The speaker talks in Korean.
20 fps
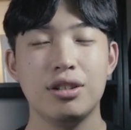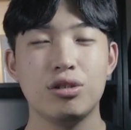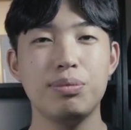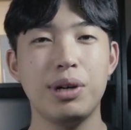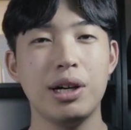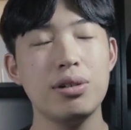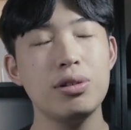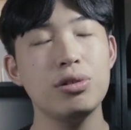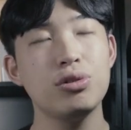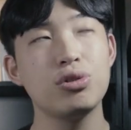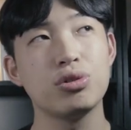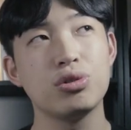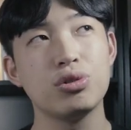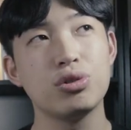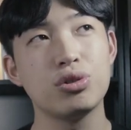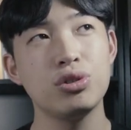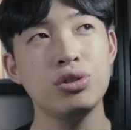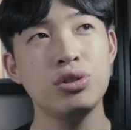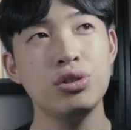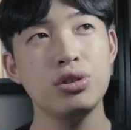8월
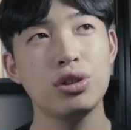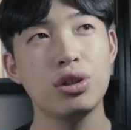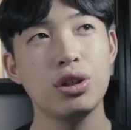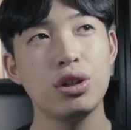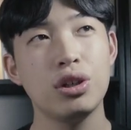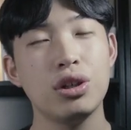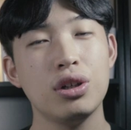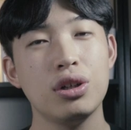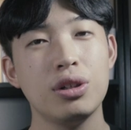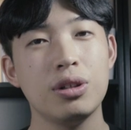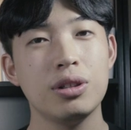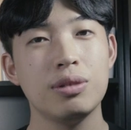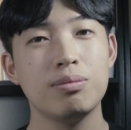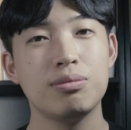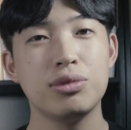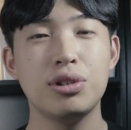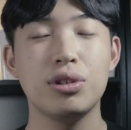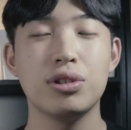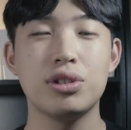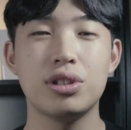
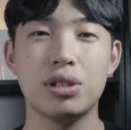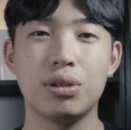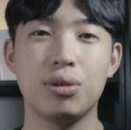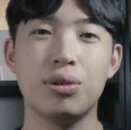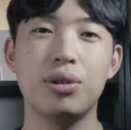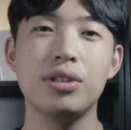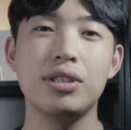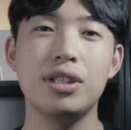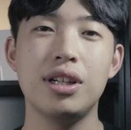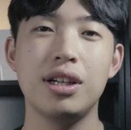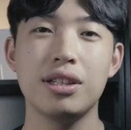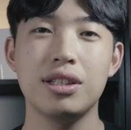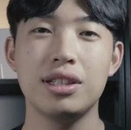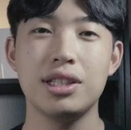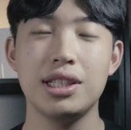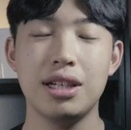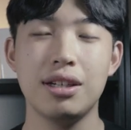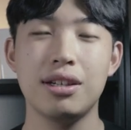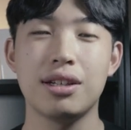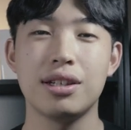중순부터 지원을 하기
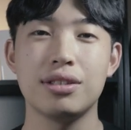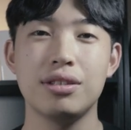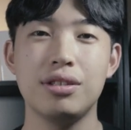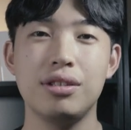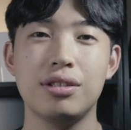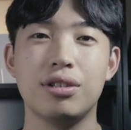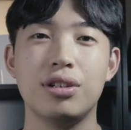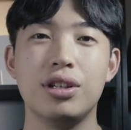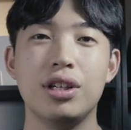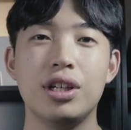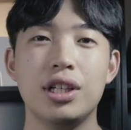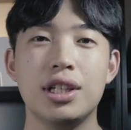시작해서